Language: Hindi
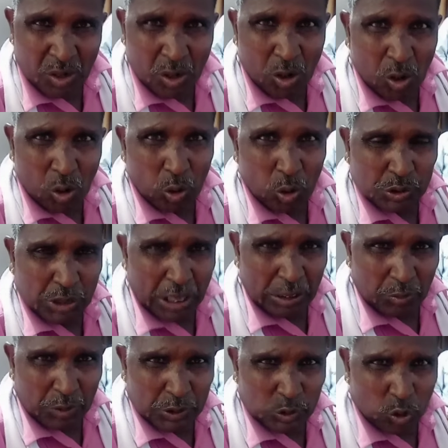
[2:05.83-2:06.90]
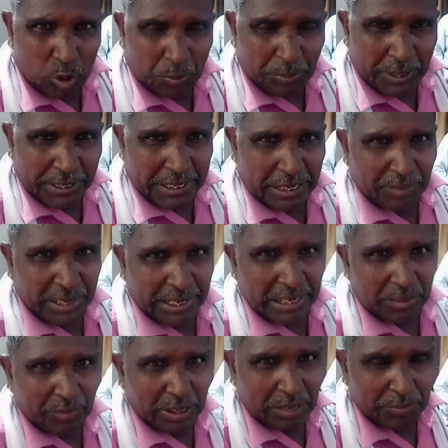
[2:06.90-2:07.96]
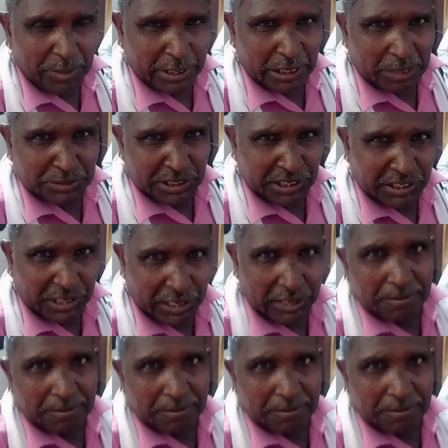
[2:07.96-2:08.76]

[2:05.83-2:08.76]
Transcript: और सालवण चौंक पर ये मिल गया मैंने विक्रम सिंह गिल